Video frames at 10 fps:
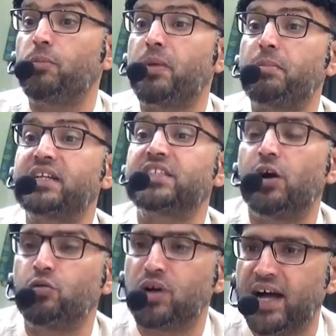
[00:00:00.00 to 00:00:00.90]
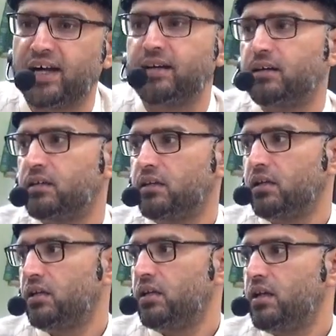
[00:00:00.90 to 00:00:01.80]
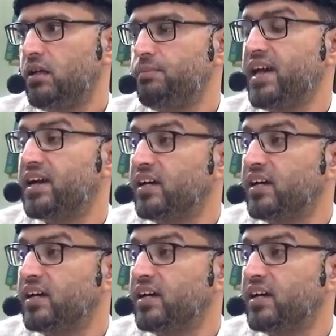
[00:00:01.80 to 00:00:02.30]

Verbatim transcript: तो मैं मर जाऊंगा मैं